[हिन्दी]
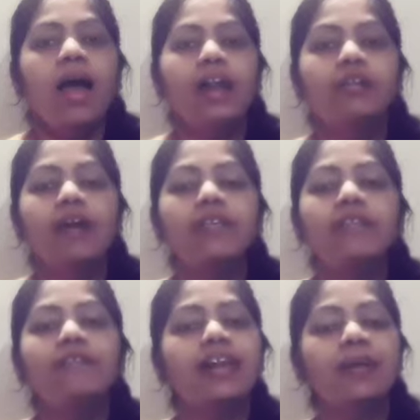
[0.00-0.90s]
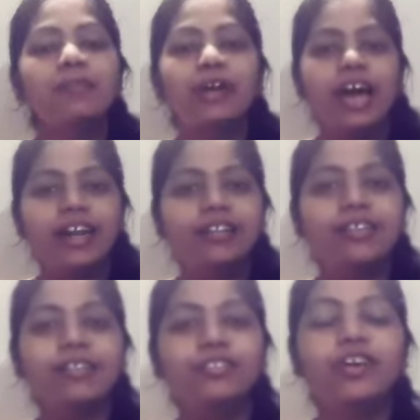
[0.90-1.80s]
हेलो एवरीवन वेलकम टू क्या
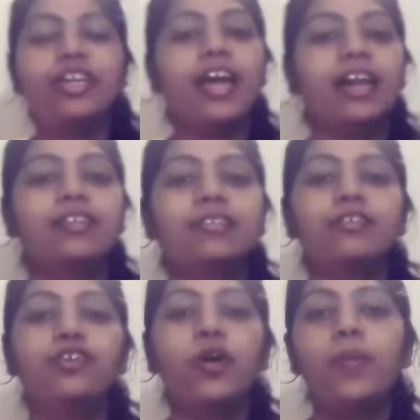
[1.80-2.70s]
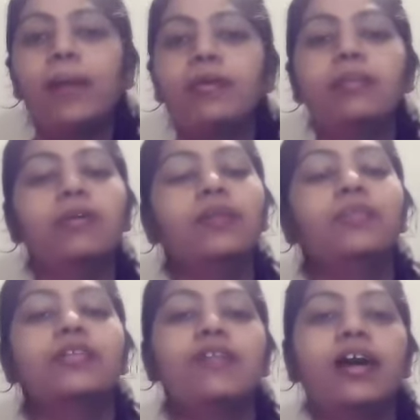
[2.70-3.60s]
एफेक्ट शॉट क्या एफेक्ट शॉट में आपका बहुत
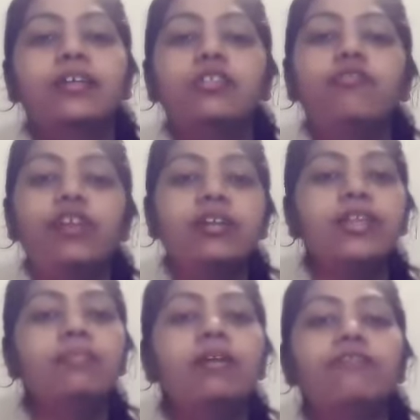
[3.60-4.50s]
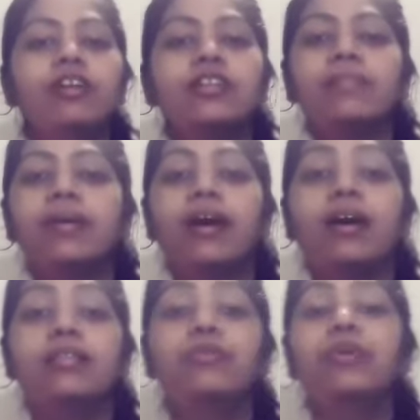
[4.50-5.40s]
बहुत स्वागत है तो फ्रेंड्स एक बार फिर से मैं
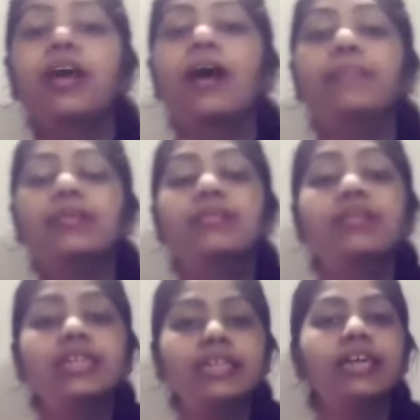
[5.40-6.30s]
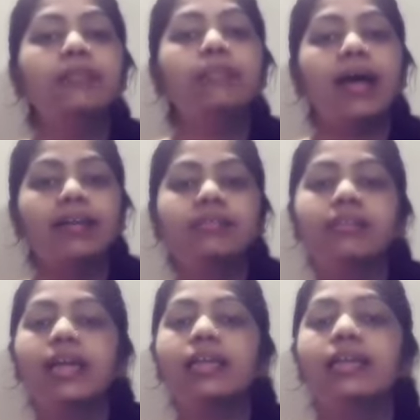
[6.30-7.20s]
हाजिर हूँ यहाँ पे सीटेट मैथ्स
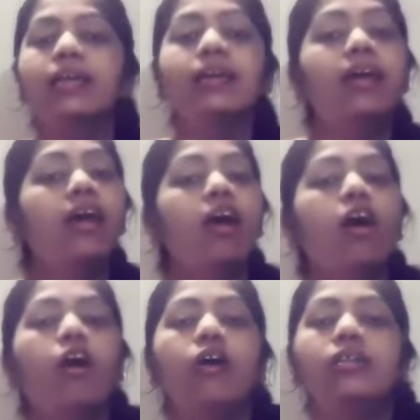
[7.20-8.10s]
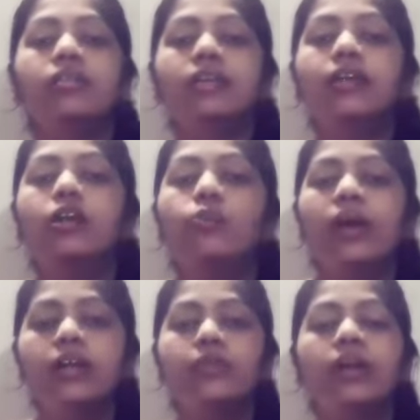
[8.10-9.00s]
के लिए और सीटेट
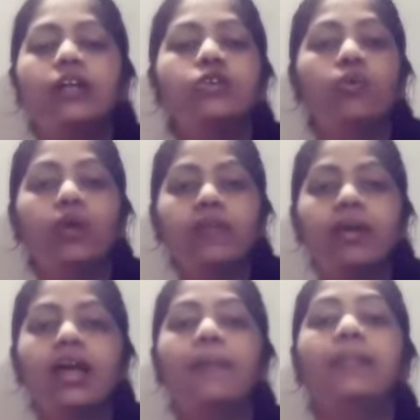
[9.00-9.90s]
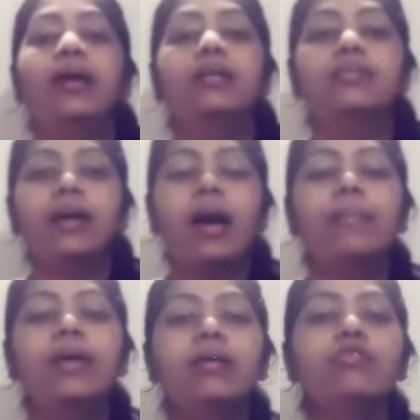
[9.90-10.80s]
2020 जो होने वाला आपका
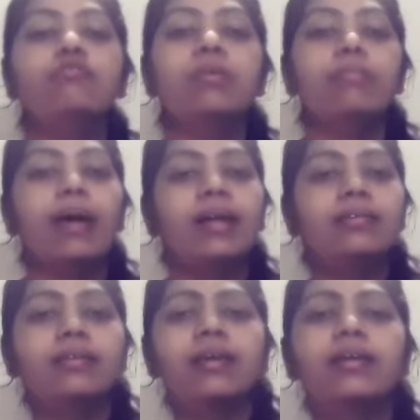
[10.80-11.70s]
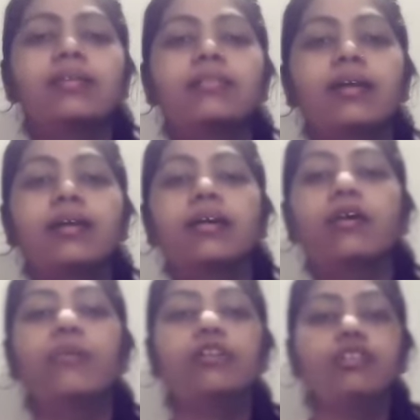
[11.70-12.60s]
एग्ज़ाम है उसमें मैथ्स के किस तरह के
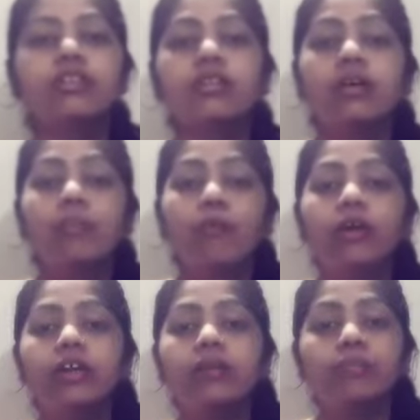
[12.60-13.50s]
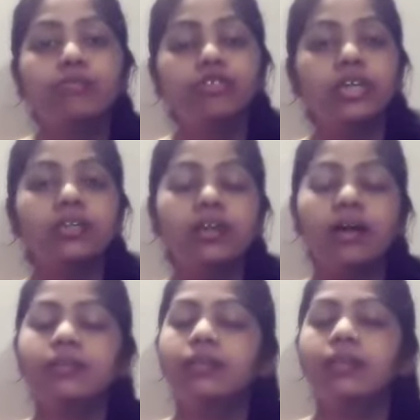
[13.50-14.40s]
क्वेश्चंस इंपॉर्टेंट पूछे
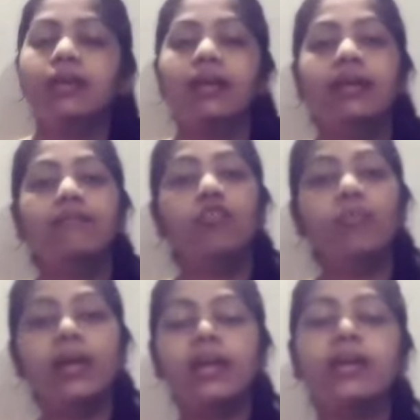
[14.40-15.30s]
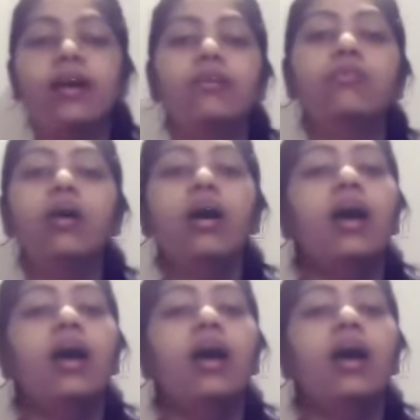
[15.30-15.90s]
जा सकते हैं वो मैं लेके आई हूँ